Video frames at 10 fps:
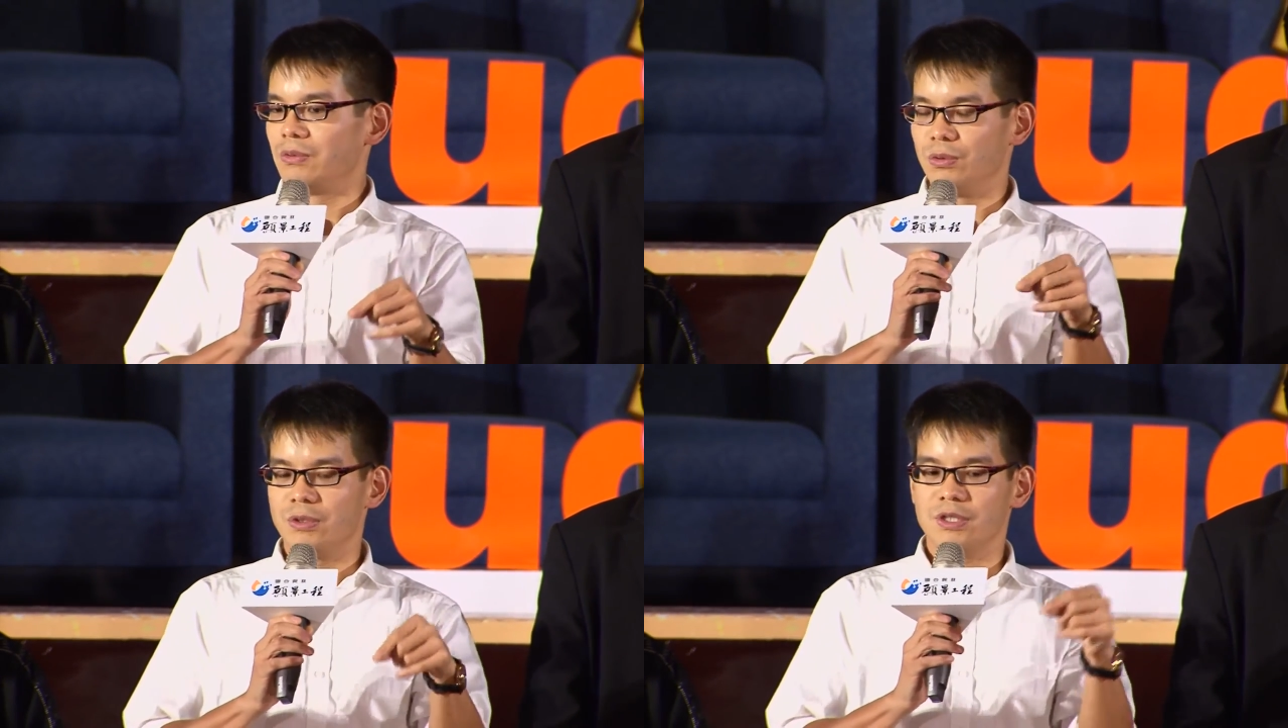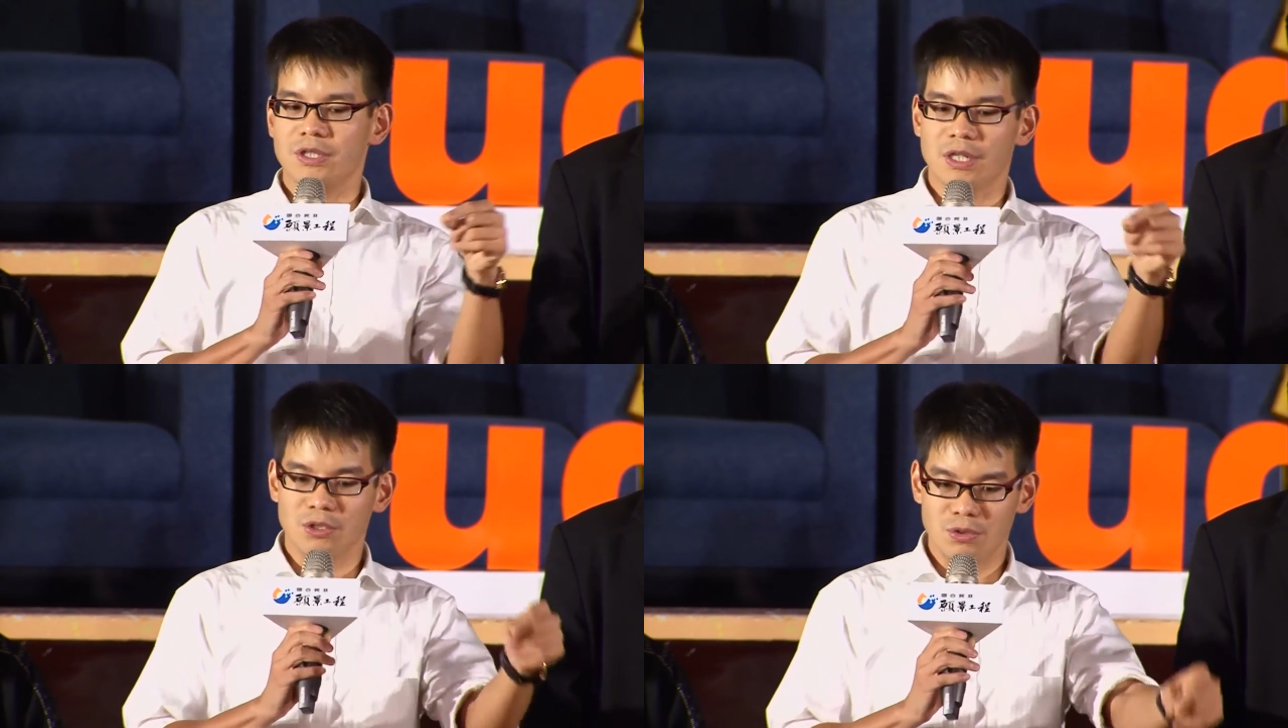无论是
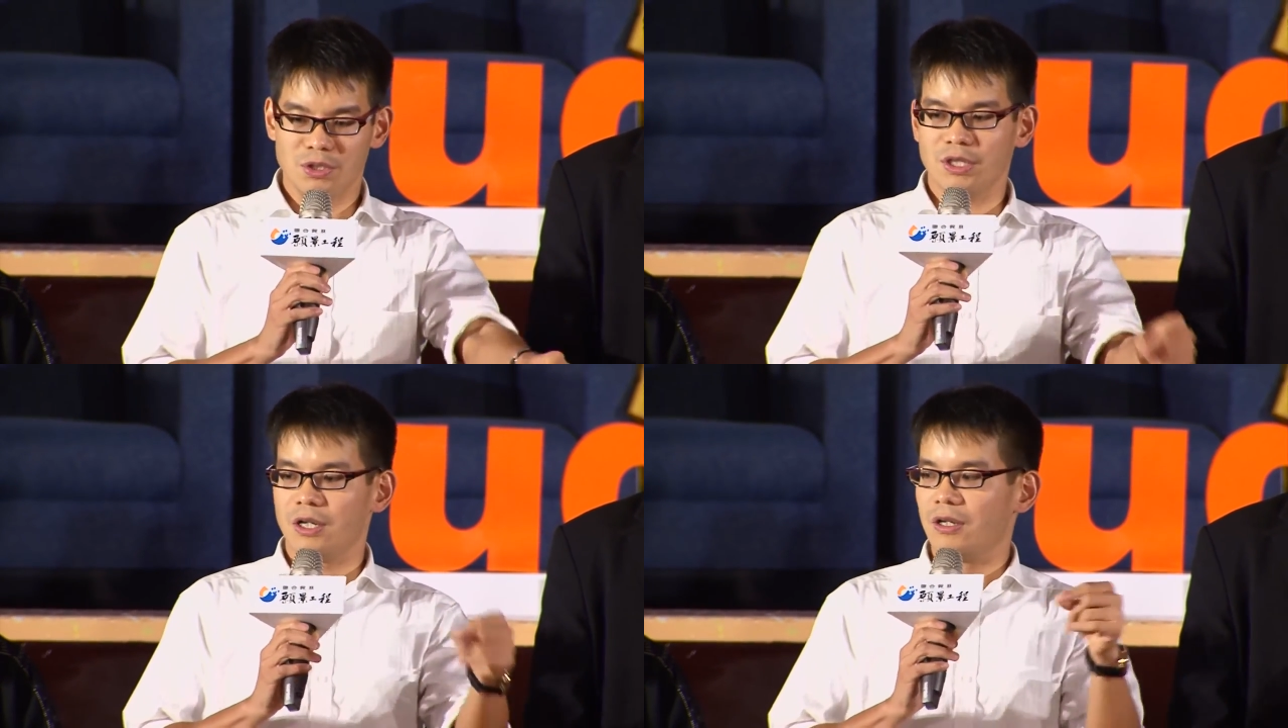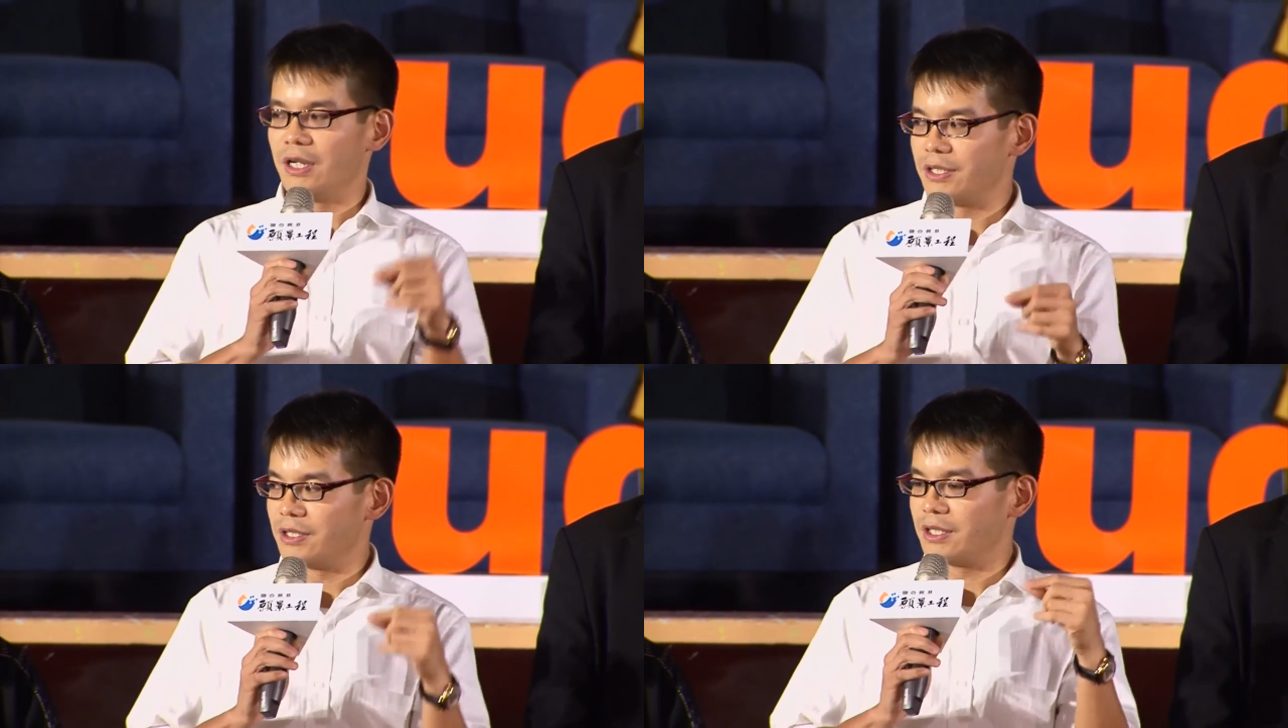在学校，
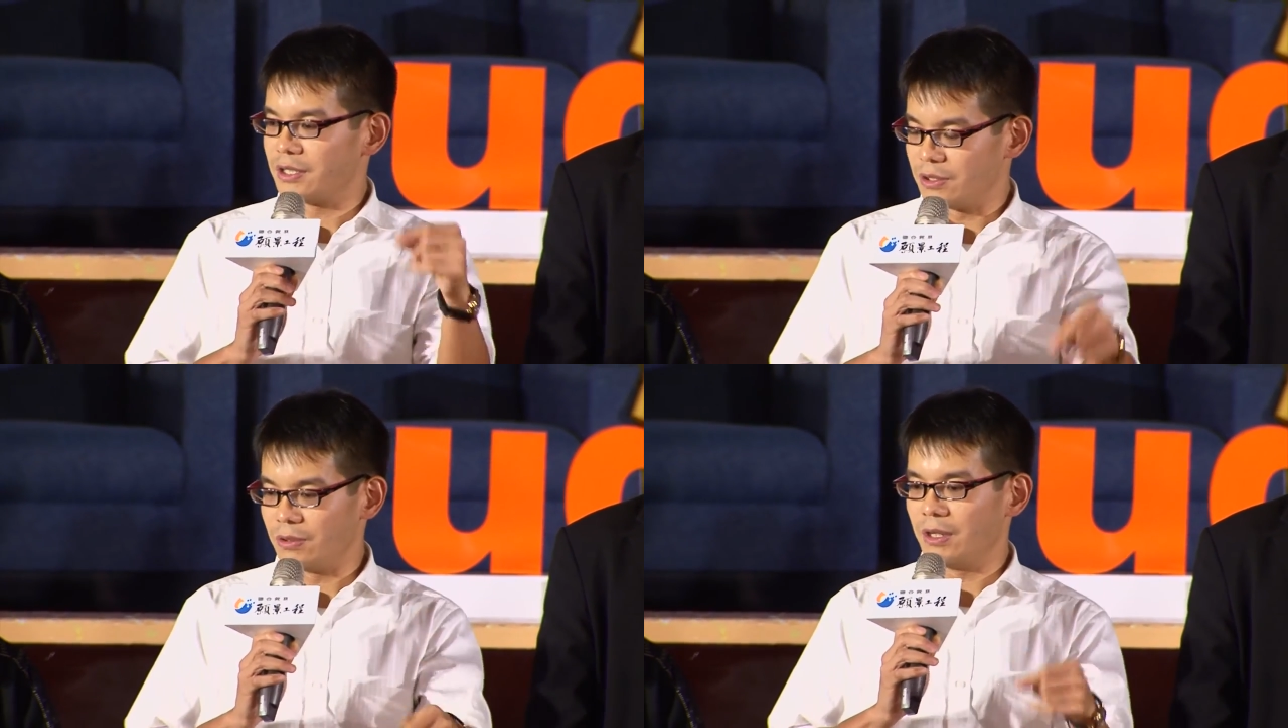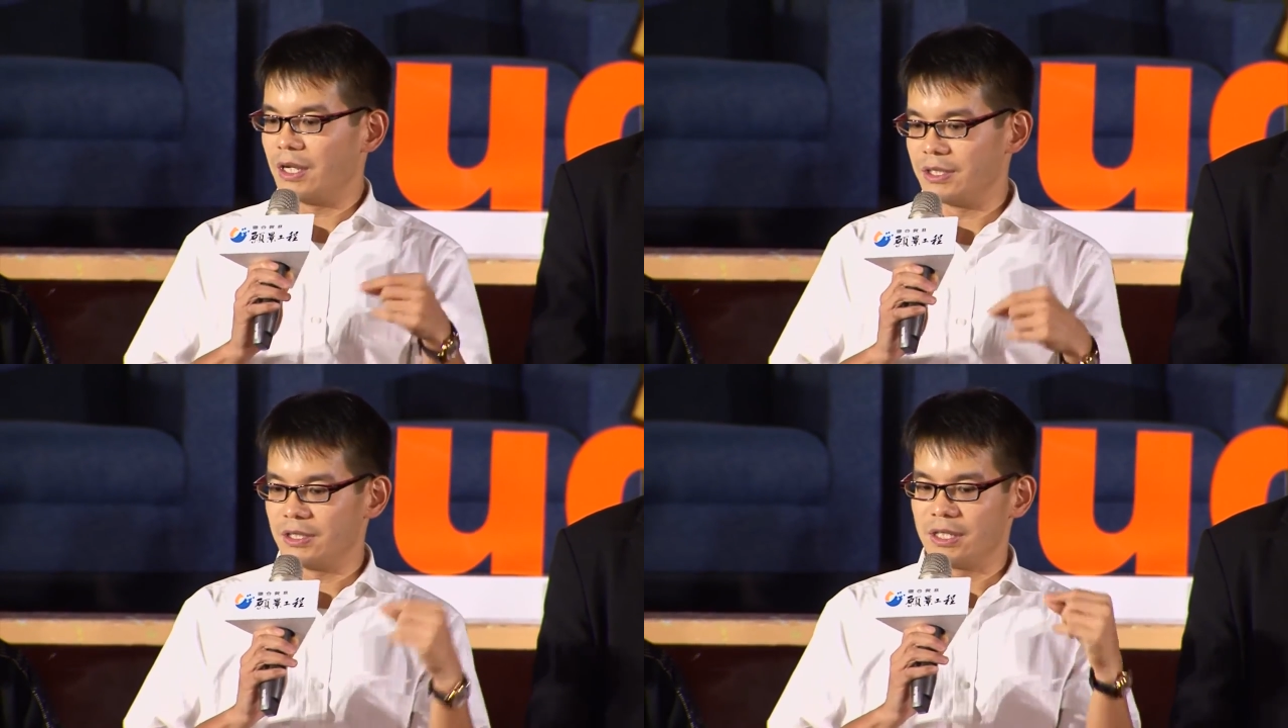还是在社团，
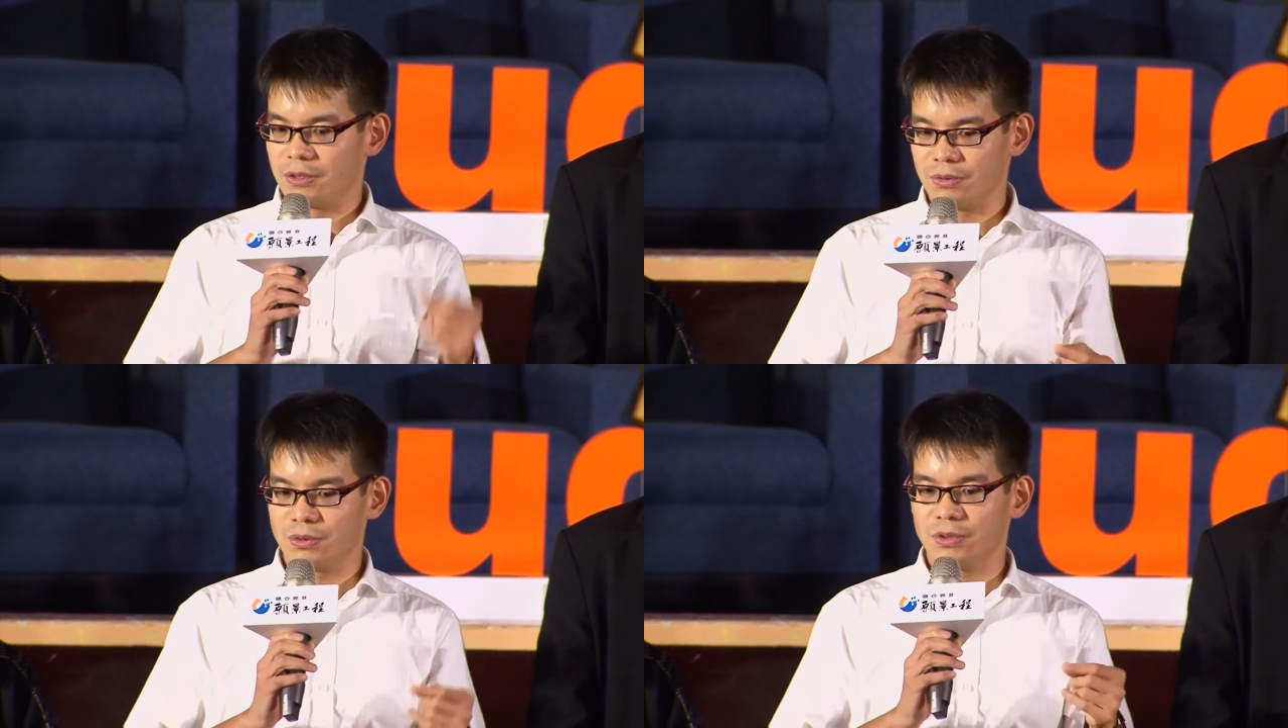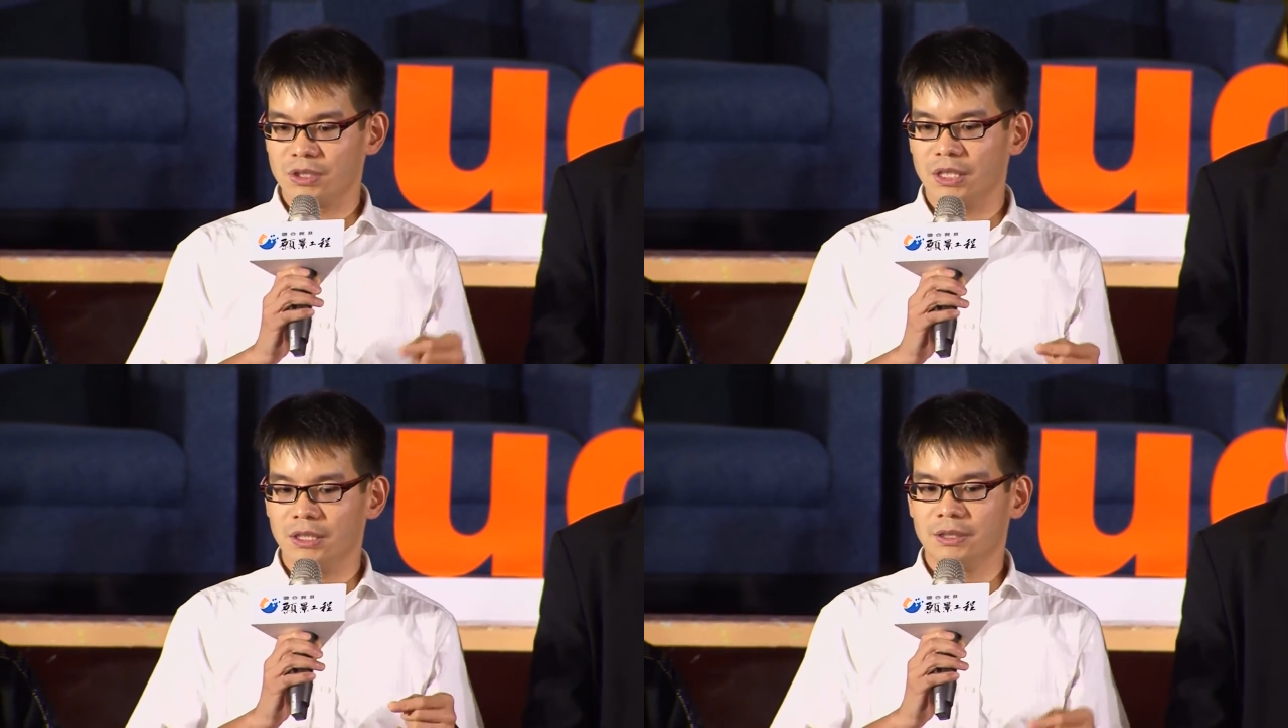还是在工作
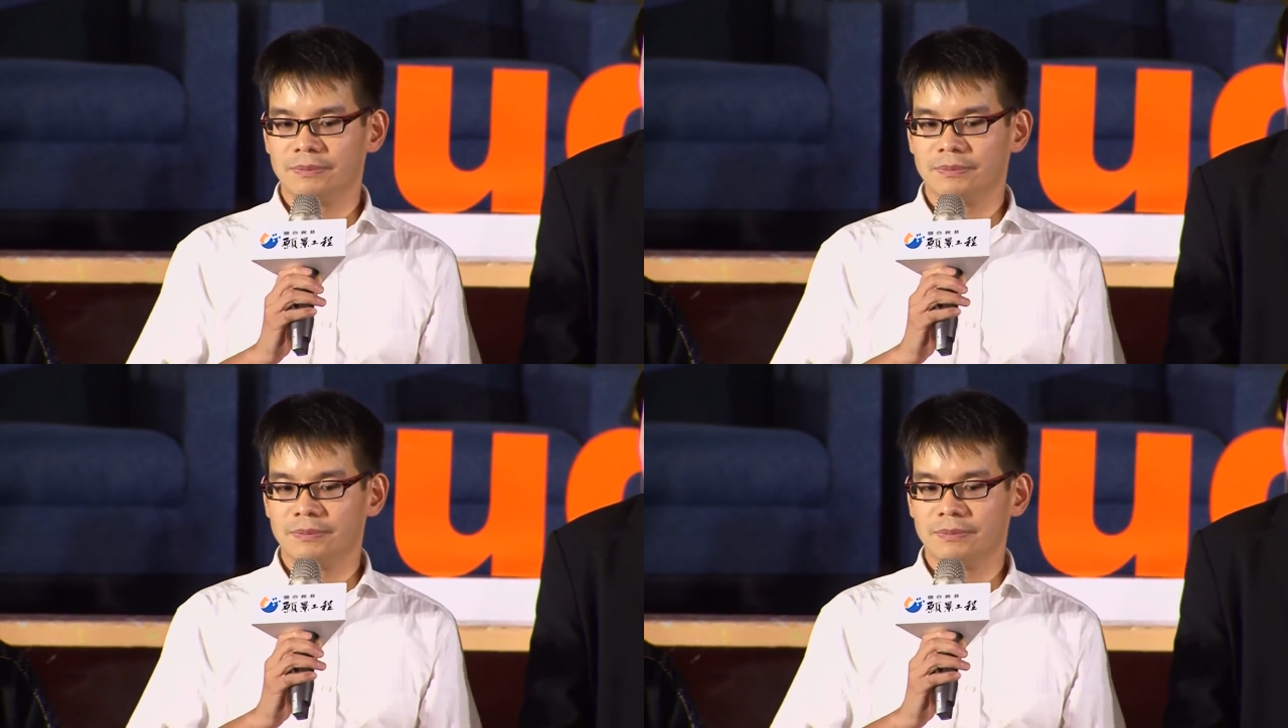上，